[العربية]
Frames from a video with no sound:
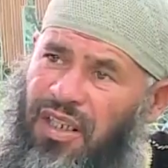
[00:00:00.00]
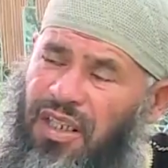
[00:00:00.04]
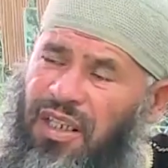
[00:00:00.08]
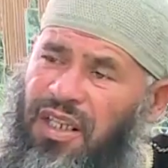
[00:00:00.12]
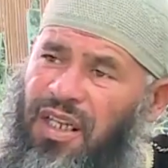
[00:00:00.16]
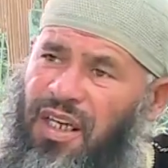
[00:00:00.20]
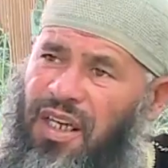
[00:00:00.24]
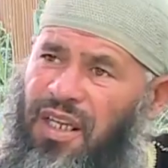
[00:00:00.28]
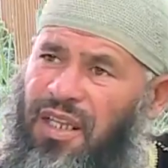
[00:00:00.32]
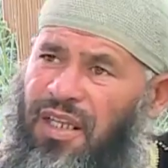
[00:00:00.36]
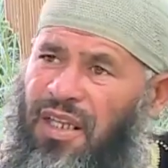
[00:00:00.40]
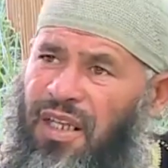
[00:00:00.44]

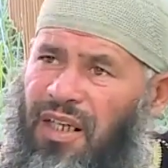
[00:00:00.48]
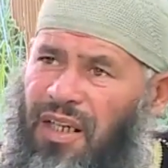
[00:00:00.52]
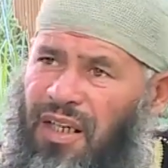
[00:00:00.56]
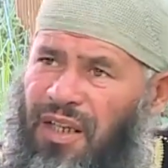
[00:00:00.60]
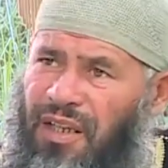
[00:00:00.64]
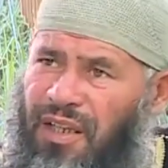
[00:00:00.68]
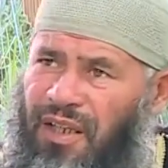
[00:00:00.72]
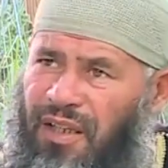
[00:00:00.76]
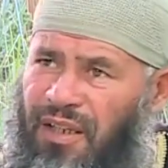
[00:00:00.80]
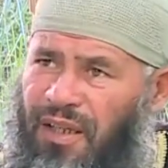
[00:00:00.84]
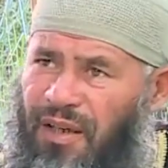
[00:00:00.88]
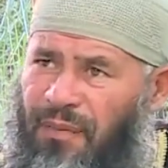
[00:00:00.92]
لهذه
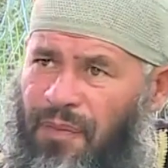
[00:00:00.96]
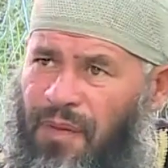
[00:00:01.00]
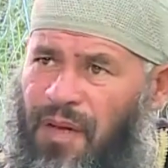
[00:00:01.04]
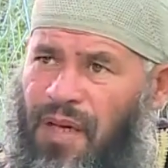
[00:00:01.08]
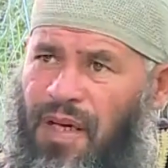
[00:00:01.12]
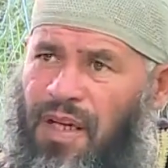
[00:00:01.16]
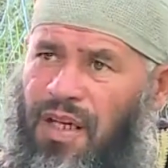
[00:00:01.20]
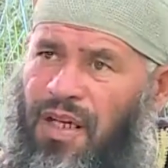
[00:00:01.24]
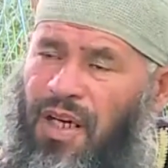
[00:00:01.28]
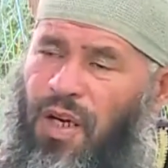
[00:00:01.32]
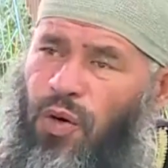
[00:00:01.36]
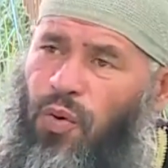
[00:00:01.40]
القضايا
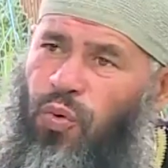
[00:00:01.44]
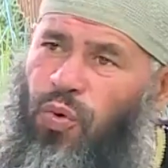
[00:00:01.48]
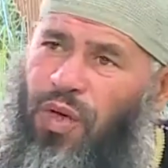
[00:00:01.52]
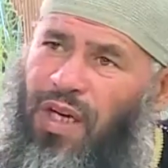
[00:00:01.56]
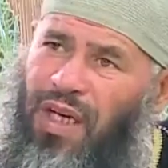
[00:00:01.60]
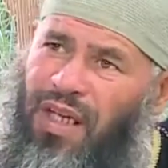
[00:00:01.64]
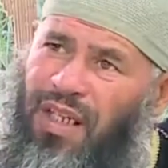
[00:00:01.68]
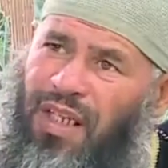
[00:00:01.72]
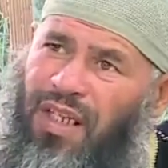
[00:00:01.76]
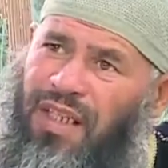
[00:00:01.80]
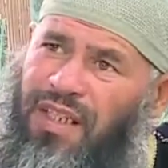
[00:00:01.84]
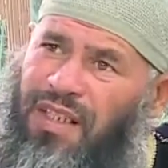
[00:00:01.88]
لو
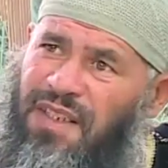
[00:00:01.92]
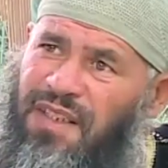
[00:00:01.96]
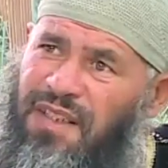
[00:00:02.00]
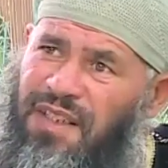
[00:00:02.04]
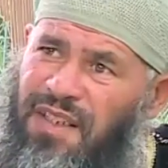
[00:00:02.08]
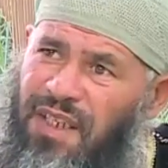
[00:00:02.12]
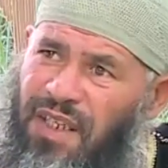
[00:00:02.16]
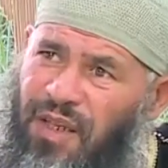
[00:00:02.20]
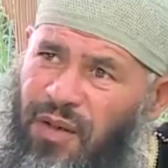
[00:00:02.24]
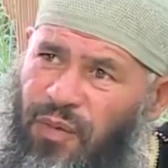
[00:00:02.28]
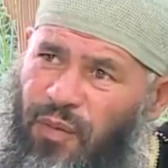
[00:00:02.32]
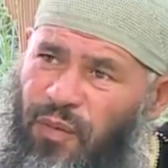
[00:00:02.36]
كان
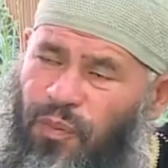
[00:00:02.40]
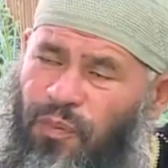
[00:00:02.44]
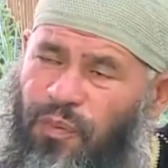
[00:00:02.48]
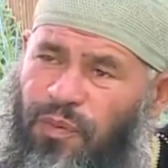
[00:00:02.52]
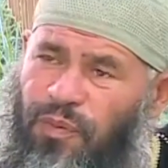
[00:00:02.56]
الإنسان